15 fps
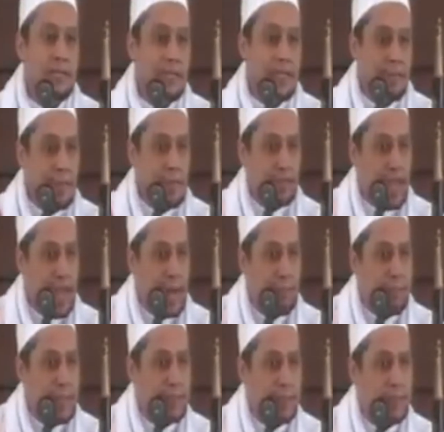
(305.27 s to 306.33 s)
tapi
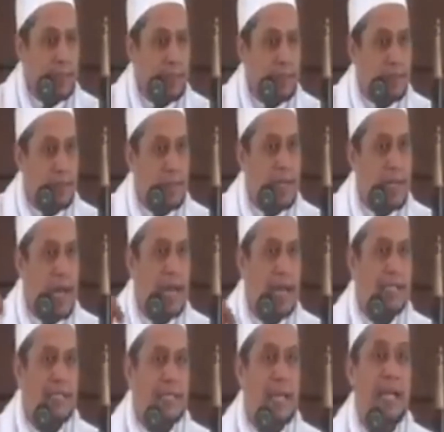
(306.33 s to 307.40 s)
sahabat
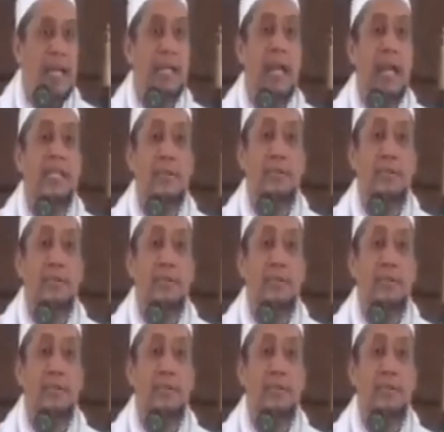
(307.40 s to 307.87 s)
Bilal sandal